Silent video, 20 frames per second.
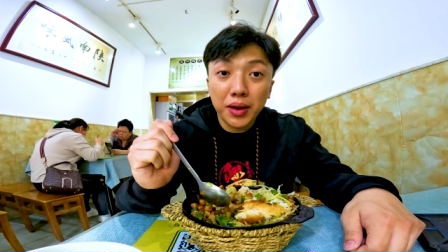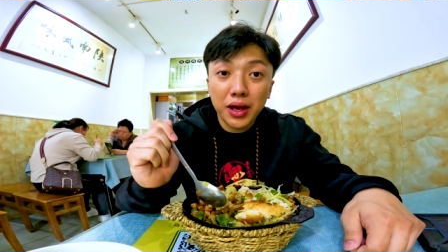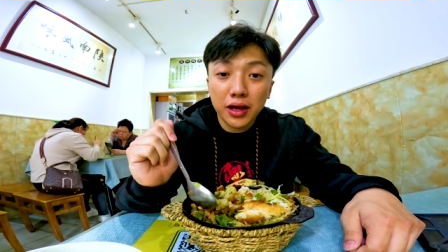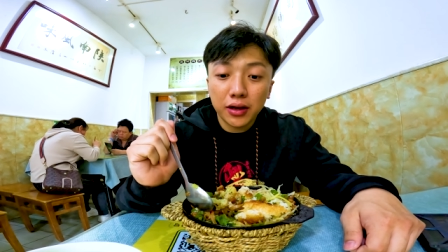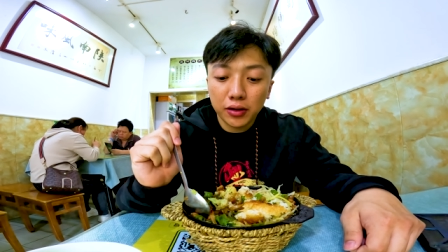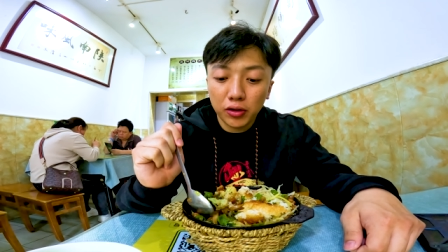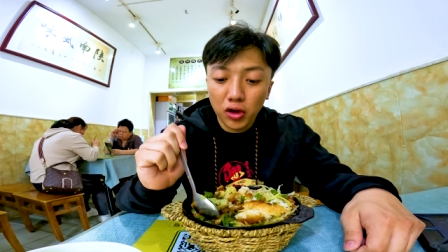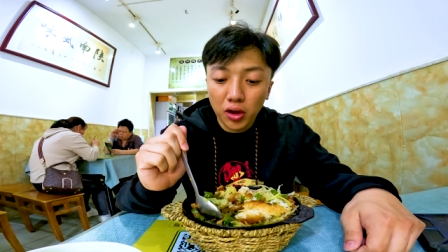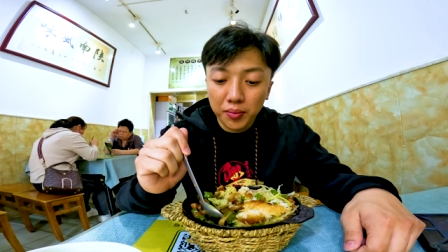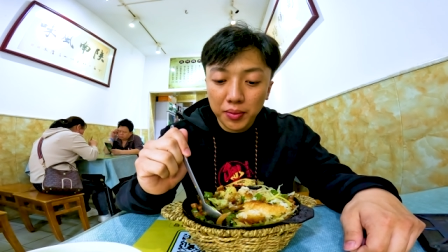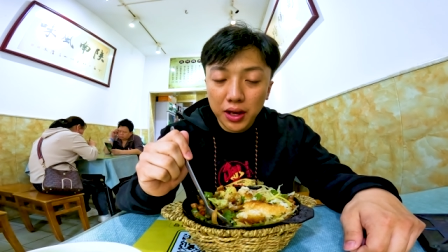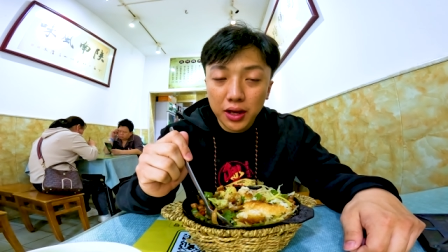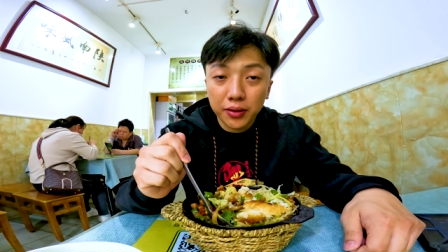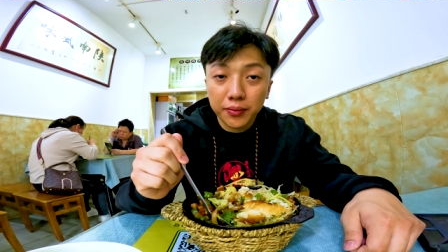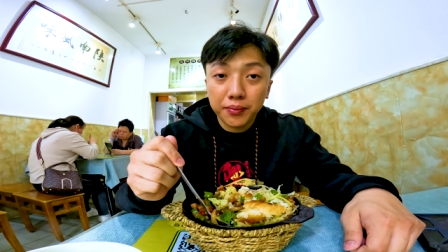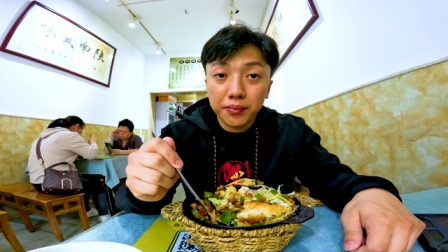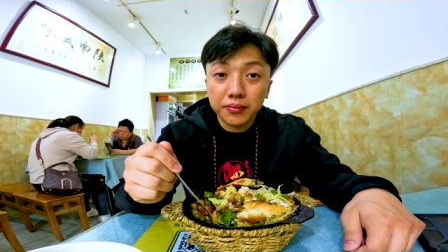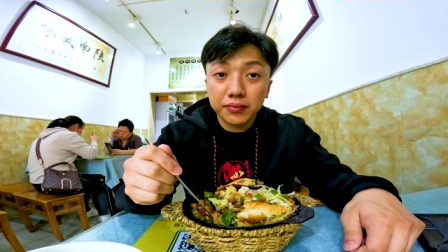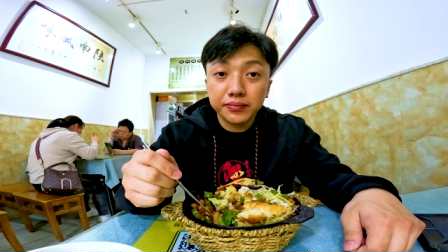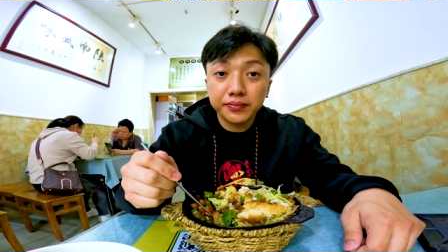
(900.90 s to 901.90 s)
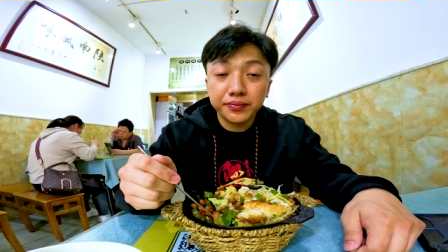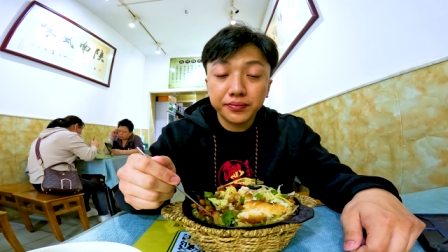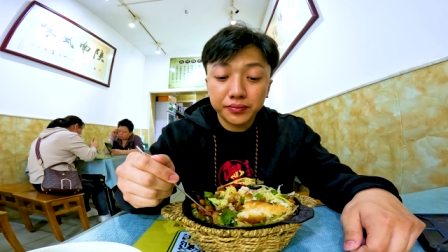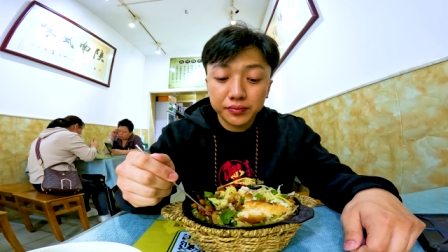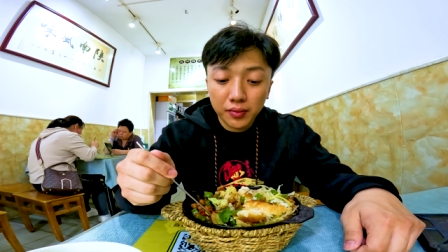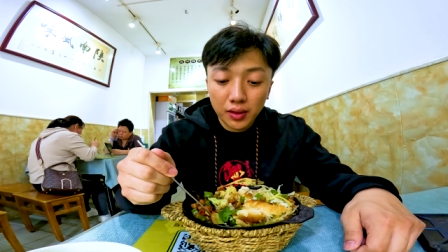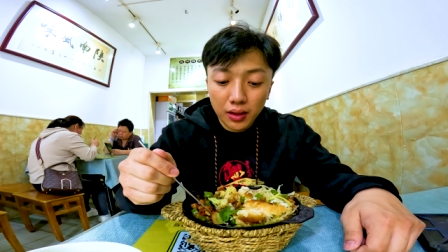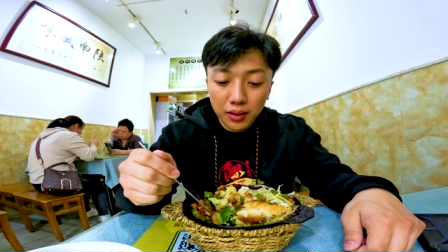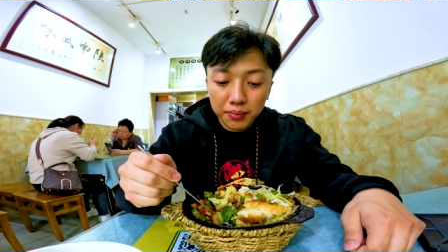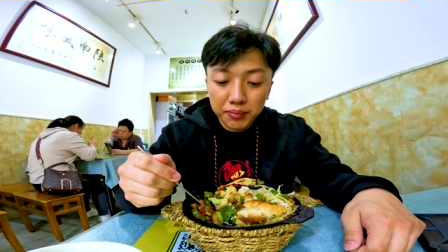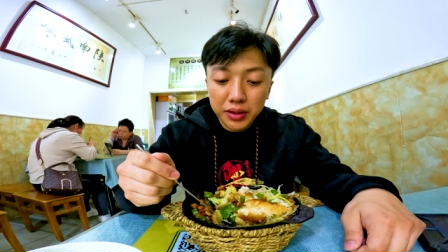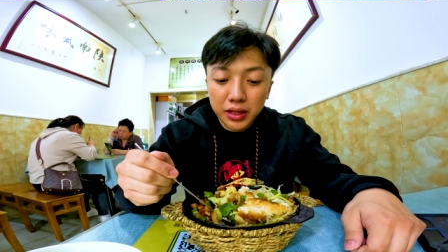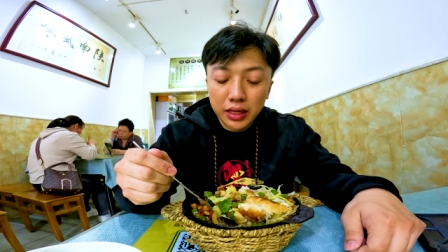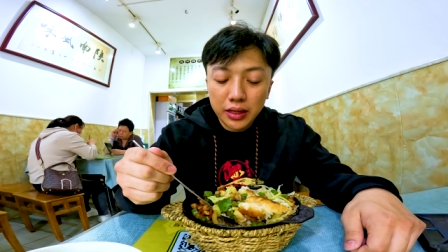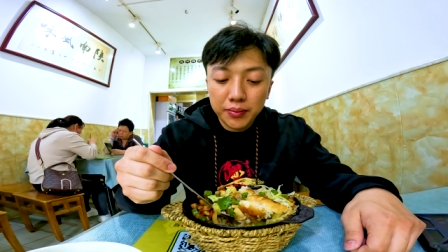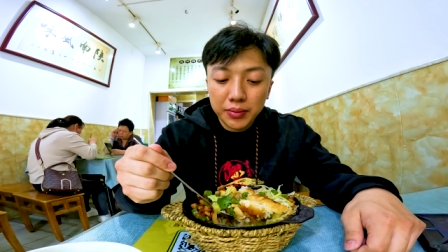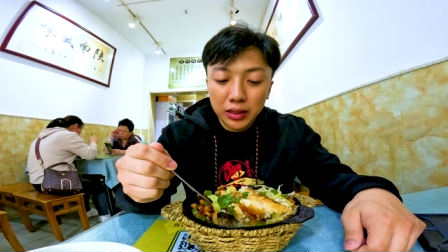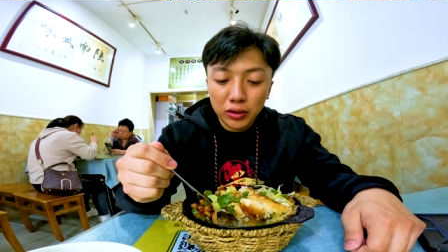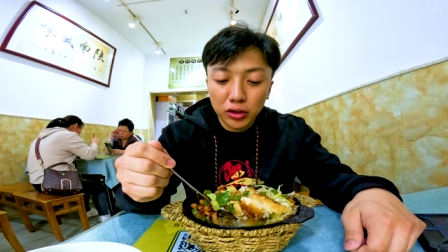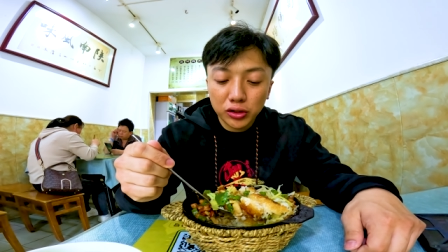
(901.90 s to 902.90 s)
ยมากอร่อยมาก มี
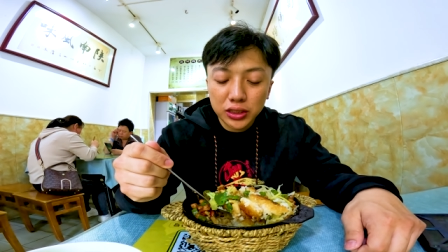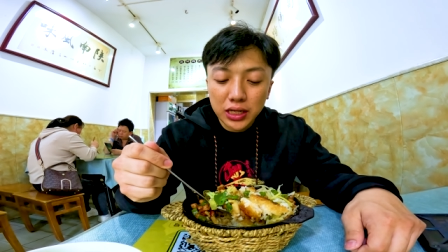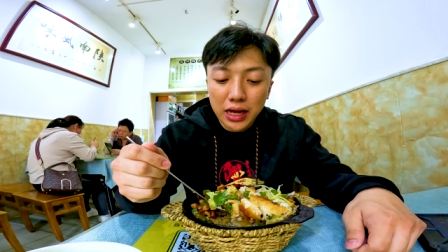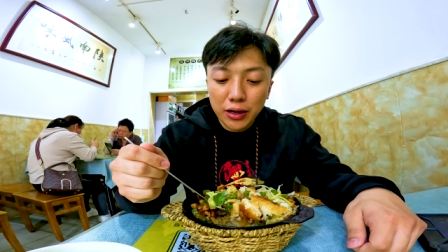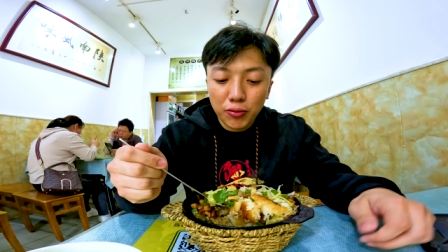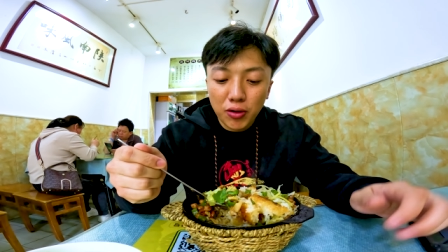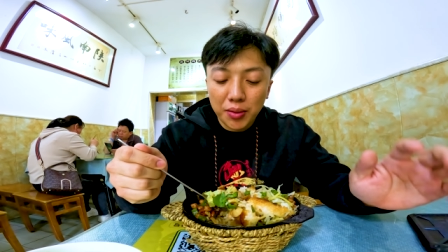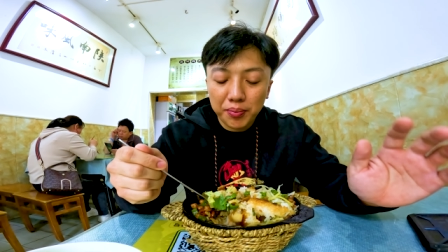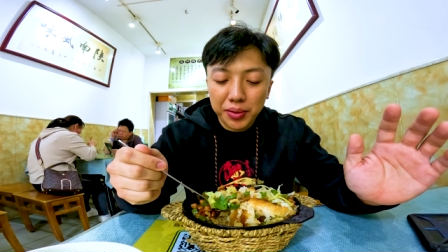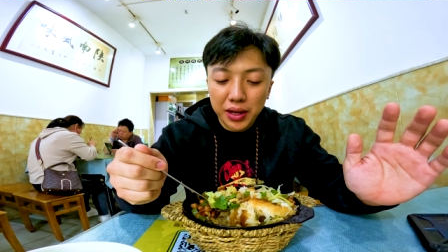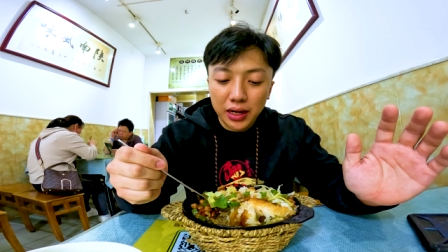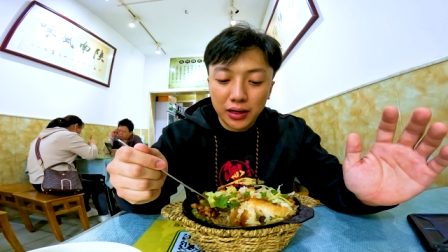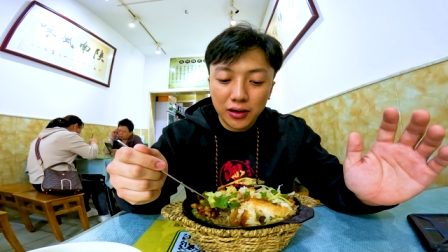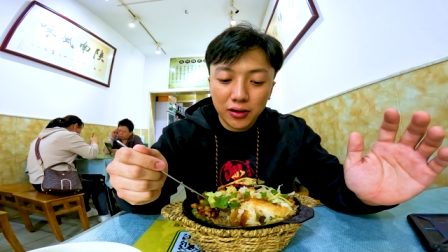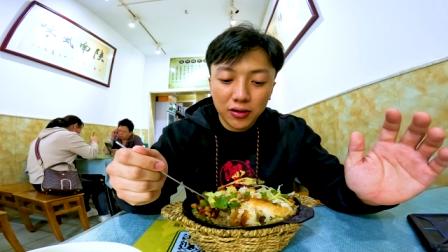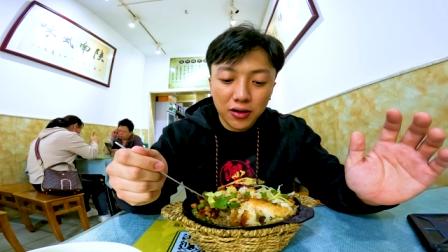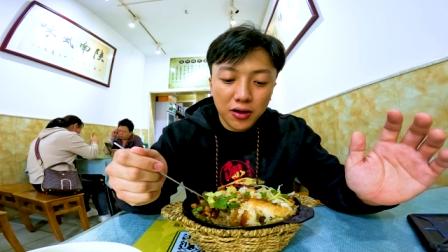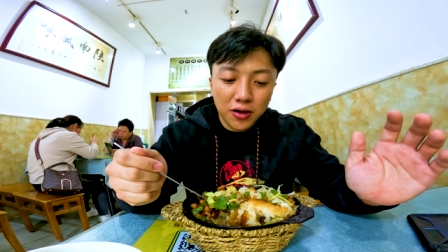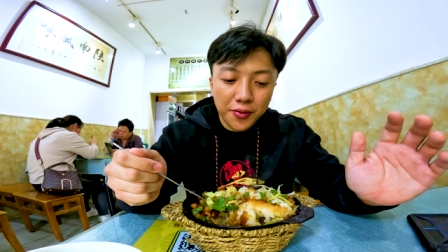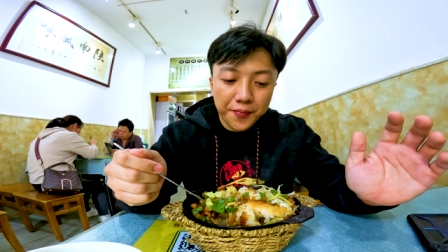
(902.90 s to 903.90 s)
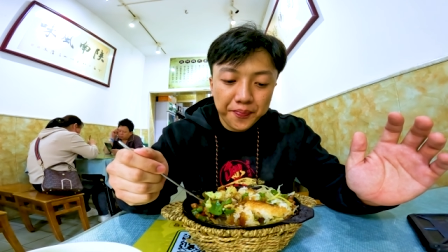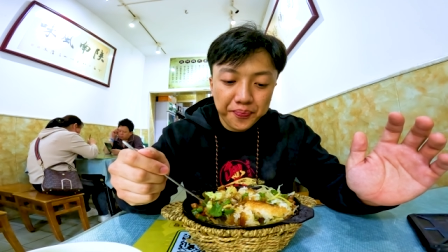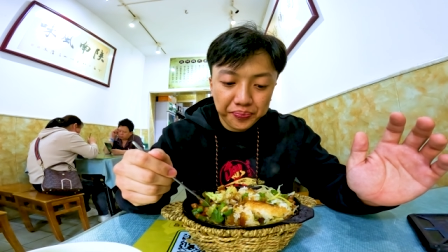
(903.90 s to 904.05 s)
มีรสชาติความเผ็ดแล้วก็